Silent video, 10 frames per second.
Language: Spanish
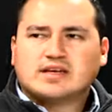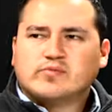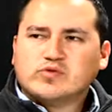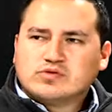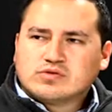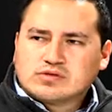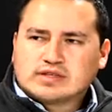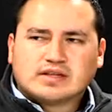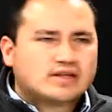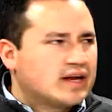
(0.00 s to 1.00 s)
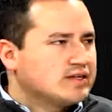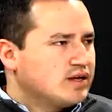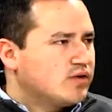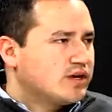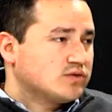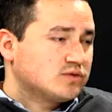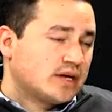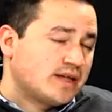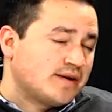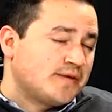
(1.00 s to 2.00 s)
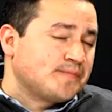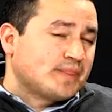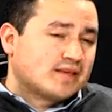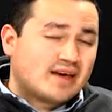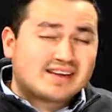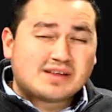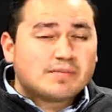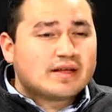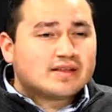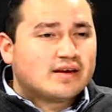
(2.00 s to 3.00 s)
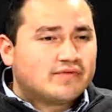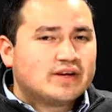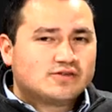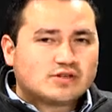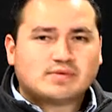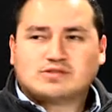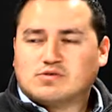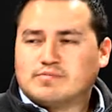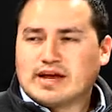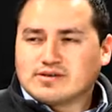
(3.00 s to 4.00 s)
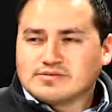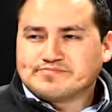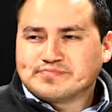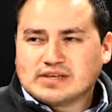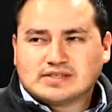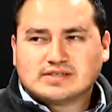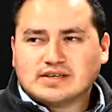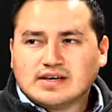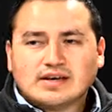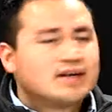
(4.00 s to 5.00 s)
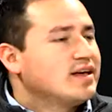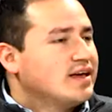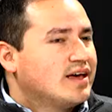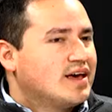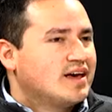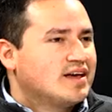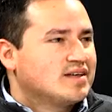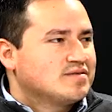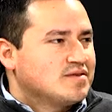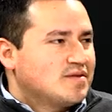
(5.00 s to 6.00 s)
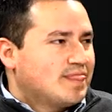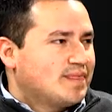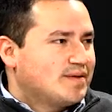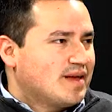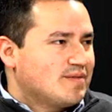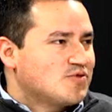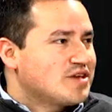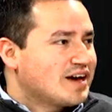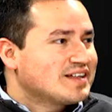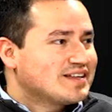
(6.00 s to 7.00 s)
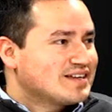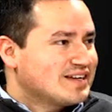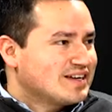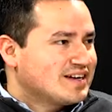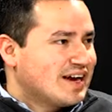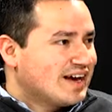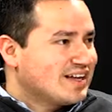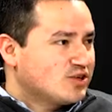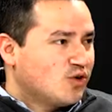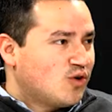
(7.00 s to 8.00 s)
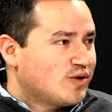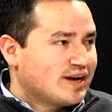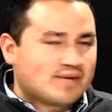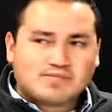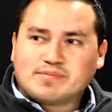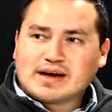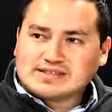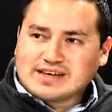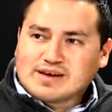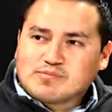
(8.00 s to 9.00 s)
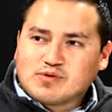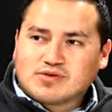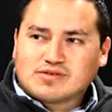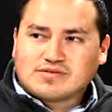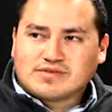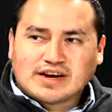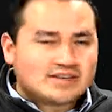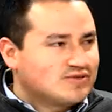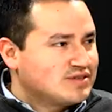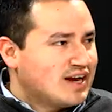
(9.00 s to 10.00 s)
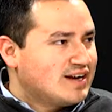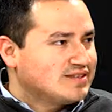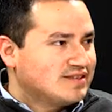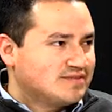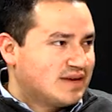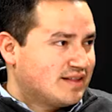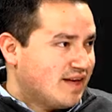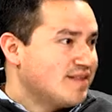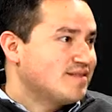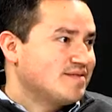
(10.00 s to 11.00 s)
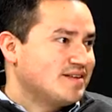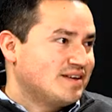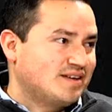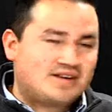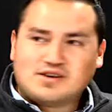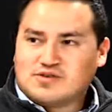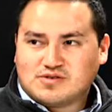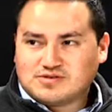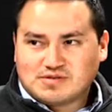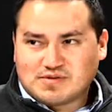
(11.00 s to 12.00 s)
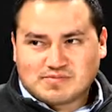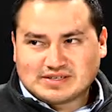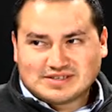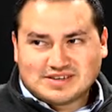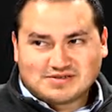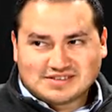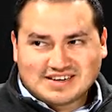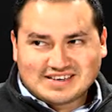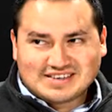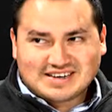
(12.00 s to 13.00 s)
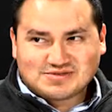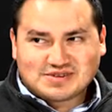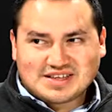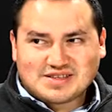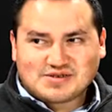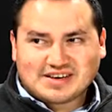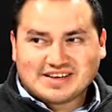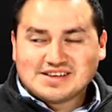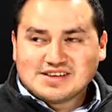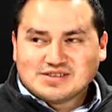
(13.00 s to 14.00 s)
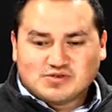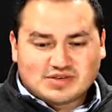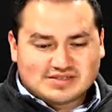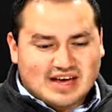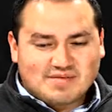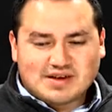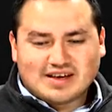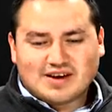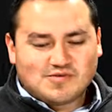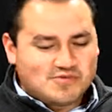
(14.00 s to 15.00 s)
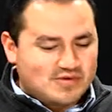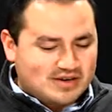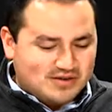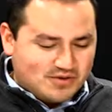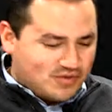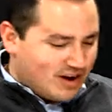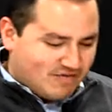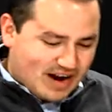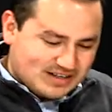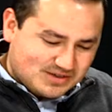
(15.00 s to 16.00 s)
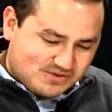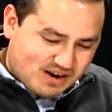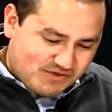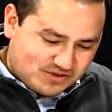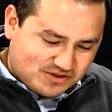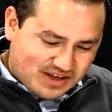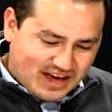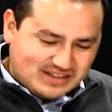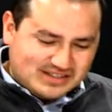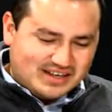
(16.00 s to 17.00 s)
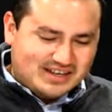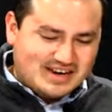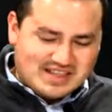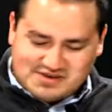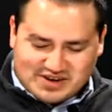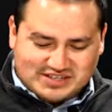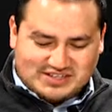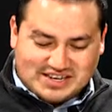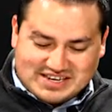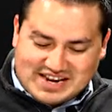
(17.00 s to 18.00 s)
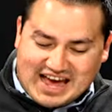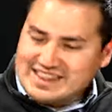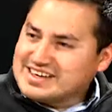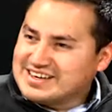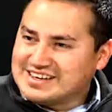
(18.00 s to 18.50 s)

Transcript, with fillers: del mundo, o sea, te enteras de lo que sucede. Ciertamente el filtro es más complejo, es decir, eh, hay mucha gente que cree que todo lo que pasa por redes sociales es verdad y, no, no siempre pasa así. No sé si les ha sucedido que tú dices, ah, mira, ya lo publicó una frase con una foto de Einstein y la dijo Einstein y nada, que